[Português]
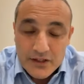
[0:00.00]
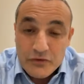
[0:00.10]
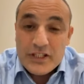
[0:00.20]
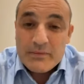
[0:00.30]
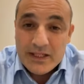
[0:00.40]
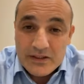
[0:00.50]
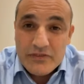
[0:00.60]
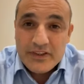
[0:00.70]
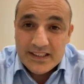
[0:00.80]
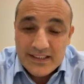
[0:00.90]
Eu fui chamado
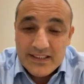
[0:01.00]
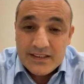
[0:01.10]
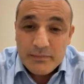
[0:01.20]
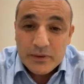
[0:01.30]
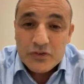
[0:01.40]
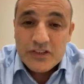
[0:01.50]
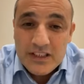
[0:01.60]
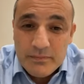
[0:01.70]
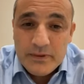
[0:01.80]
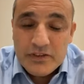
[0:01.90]
de fascista pelo
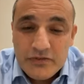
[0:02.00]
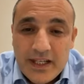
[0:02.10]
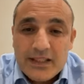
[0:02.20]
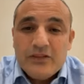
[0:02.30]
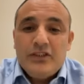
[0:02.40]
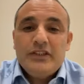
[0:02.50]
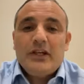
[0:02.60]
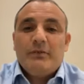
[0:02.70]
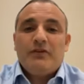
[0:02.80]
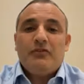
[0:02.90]
simples fato de
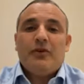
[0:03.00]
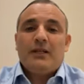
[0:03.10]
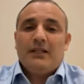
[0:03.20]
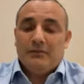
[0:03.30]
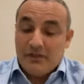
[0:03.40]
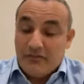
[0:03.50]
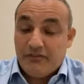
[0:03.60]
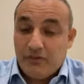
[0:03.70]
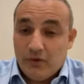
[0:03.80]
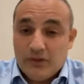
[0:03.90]
tirar uma, for, uma
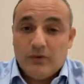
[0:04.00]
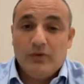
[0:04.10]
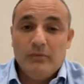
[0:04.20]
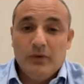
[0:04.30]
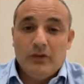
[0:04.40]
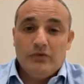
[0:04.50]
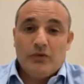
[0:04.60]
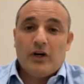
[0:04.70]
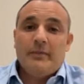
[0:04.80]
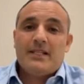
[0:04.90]
foto com o meu
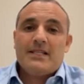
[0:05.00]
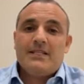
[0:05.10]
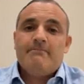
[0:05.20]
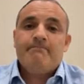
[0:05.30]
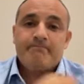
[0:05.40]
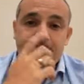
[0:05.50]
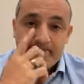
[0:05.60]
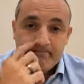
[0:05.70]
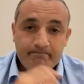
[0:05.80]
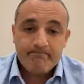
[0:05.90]
uniforme assim.
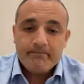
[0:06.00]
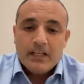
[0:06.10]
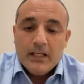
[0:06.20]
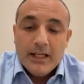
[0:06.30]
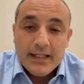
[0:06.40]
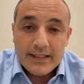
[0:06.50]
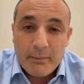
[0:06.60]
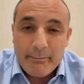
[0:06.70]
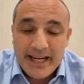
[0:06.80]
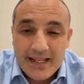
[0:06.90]

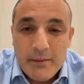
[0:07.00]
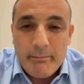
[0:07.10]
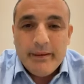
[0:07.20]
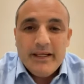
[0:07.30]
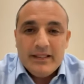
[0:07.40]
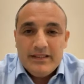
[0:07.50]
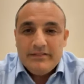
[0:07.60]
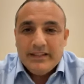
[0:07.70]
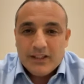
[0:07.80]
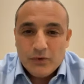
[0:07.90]
Na pré-campanha de
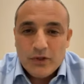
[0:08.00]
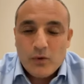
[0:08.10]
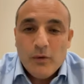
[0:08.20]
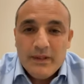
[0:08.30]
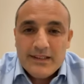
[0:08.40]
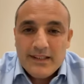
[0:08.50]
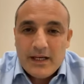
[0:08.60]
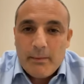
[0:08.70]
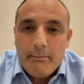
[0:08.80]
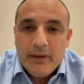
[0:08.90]
vereador eu comecei
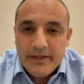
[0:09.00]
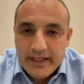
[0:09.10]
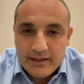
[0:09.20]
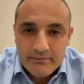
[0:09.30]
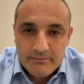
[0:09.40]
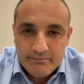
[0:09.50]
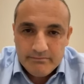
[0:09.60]
a apanhar,